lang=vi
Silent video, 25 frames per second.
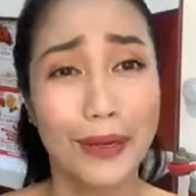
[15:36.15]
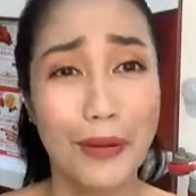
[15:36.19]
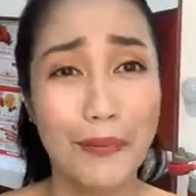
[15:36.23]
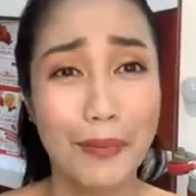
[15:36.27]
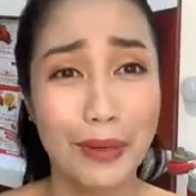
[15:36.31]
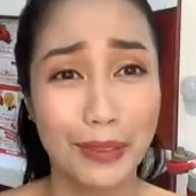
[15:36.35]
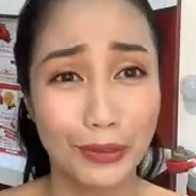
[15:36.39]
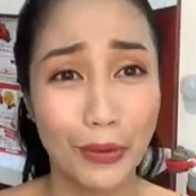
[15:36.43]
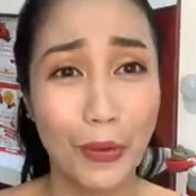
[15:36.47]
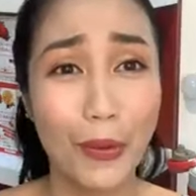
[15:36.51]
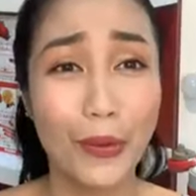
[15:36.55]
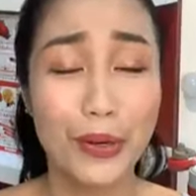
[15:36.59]
Nếu
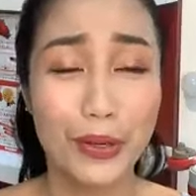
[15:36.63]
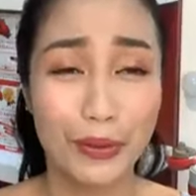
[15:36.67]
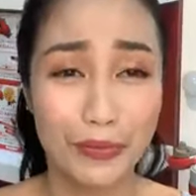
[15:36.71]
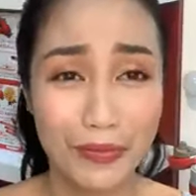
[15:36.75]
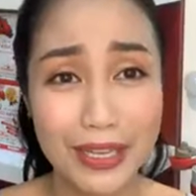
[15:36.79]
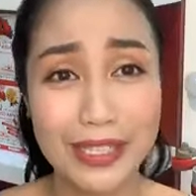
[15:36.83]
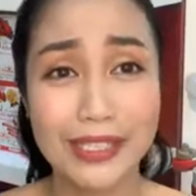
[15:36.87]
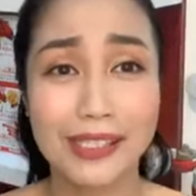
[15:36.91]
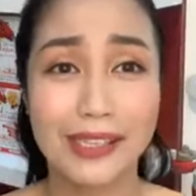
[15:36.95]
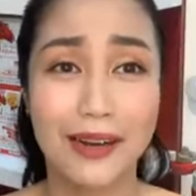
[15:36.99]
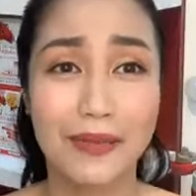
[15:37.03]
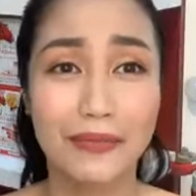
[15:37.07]
mà tối được
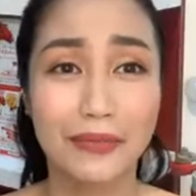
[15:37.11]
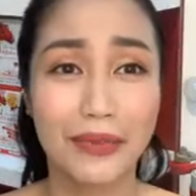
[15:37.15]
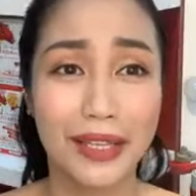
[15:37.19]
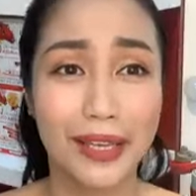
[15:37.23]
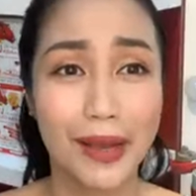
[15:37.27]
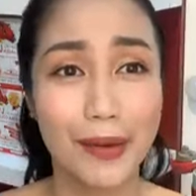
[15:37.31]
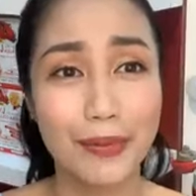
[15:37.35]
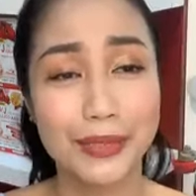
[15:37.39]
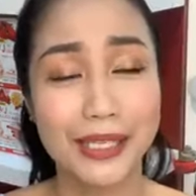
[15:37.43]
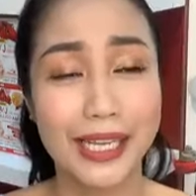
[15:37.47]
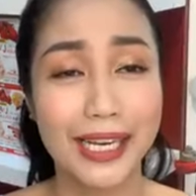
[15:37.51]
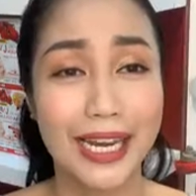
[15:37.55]
về sớm thì
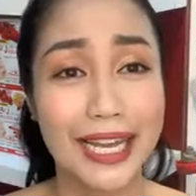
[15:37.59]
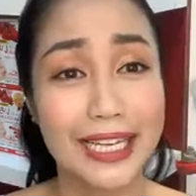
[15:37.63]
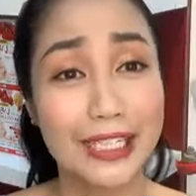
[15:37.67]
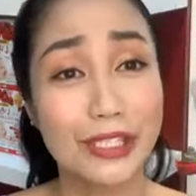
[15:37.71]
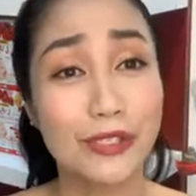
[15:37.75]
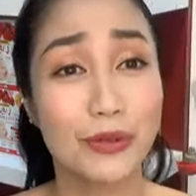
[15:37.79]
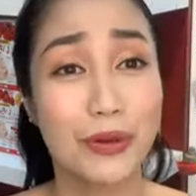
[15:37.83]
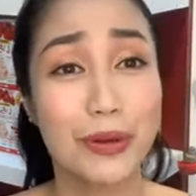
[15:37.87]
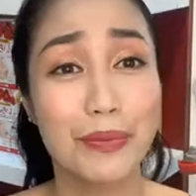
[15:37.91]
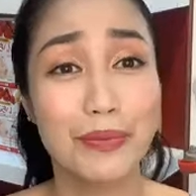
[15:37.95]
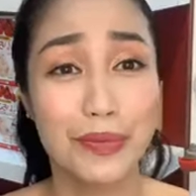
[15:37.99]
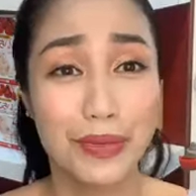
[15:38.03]
Ốc sẽ
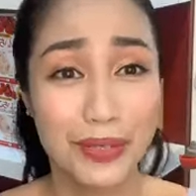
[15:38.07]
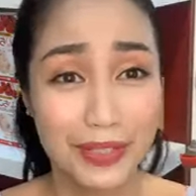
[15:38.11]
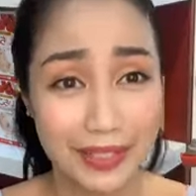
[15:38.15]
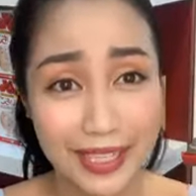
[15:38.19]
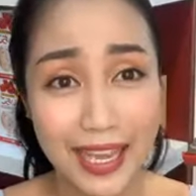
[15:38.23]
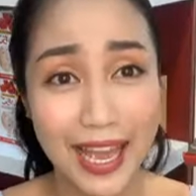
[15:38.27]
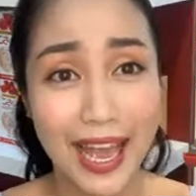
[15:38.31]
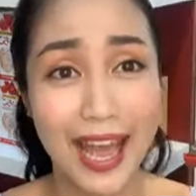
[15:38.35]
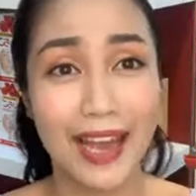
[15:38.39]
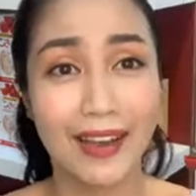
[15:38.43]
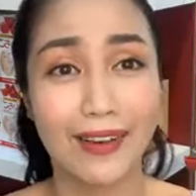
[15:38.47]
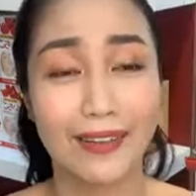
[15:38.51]
livestream dưỡng da,